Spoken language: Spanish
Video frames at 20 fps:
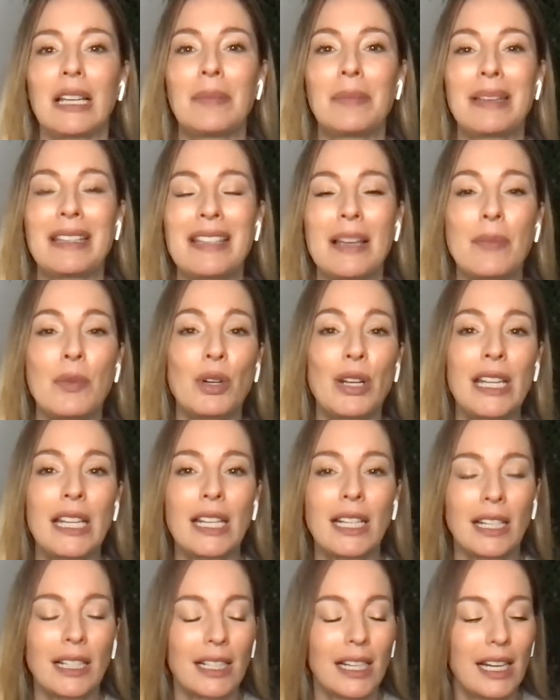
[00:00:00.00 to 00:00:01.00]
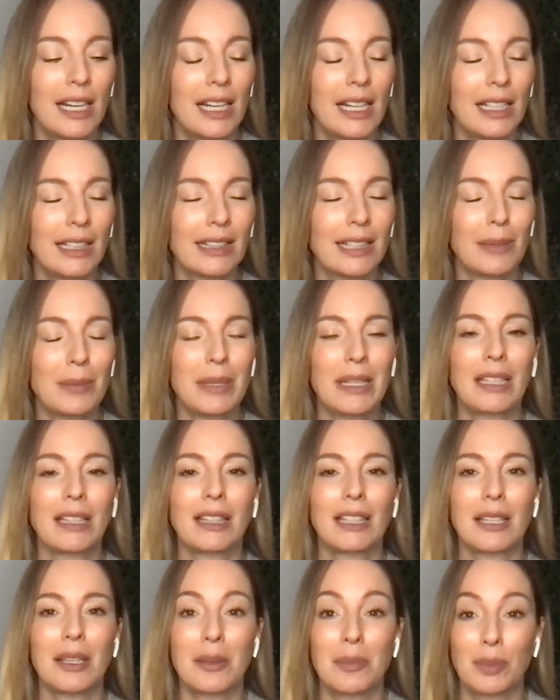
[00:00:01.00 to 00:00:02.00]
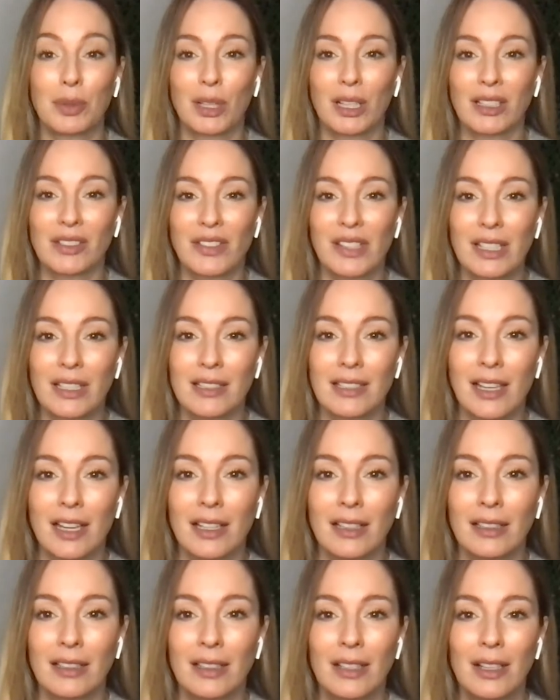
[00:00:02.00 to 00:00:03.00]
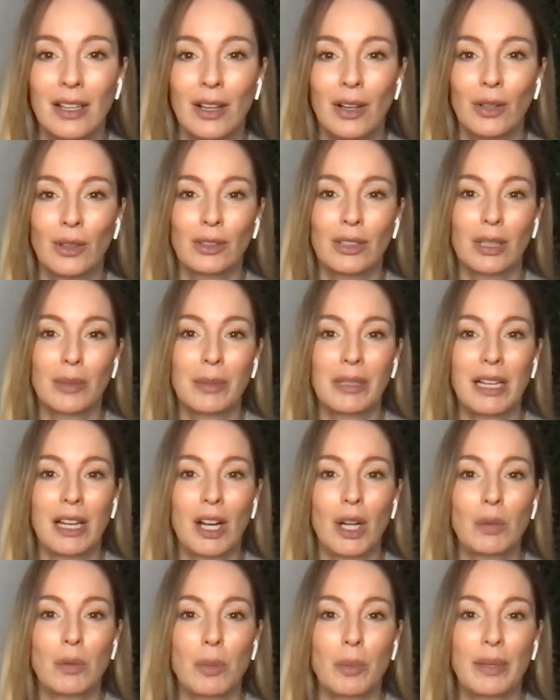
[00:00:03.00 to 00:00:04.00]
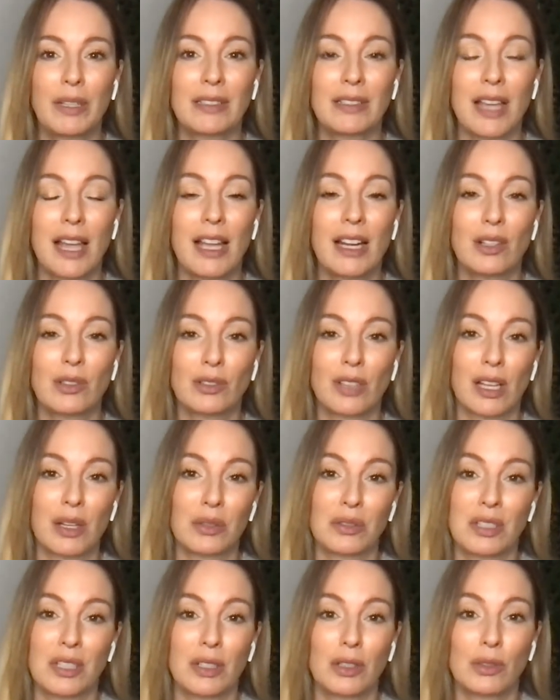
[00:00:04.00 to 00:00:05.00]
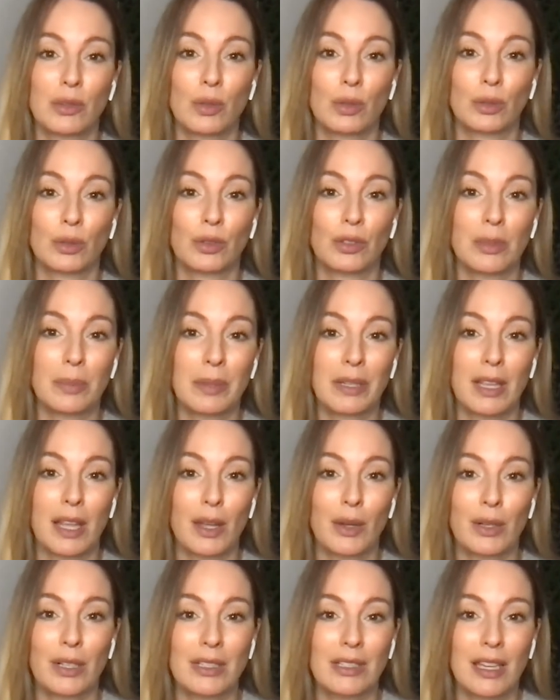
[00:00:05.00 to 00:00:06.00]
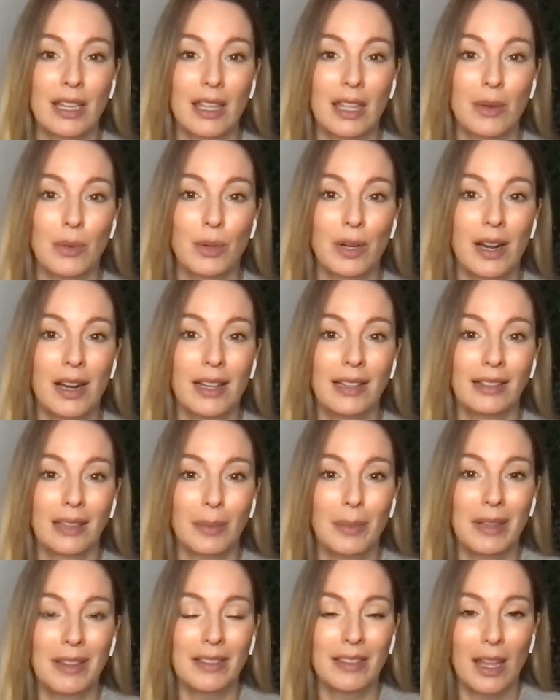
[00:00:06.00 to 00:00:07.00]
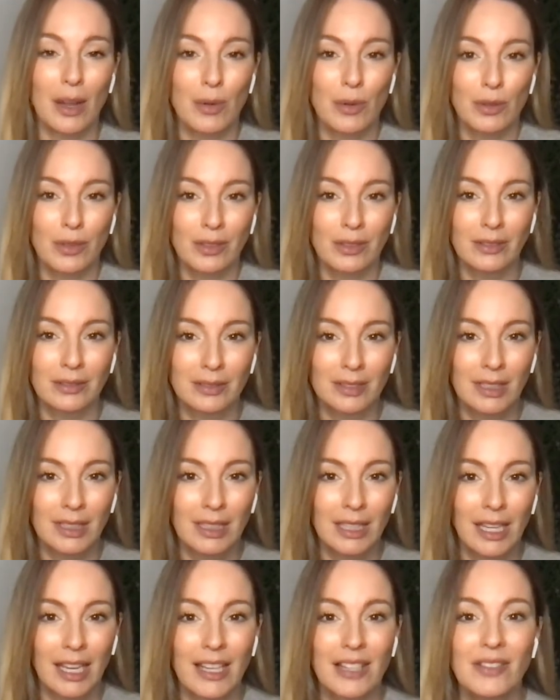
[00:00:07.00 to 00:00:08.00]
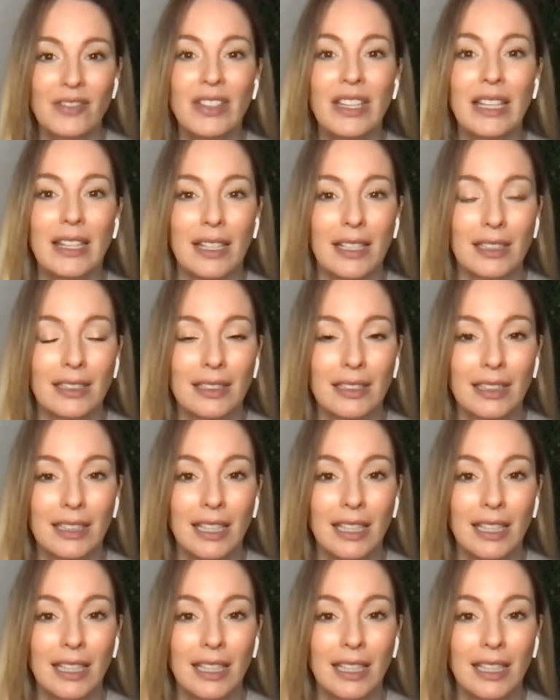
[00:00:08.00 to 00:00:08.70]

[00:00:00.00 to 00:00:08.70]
Empieza a morir lentamente por asfixia o termina como presa de los carroñeros o otros depredadores que devoran lentamente aún en vida,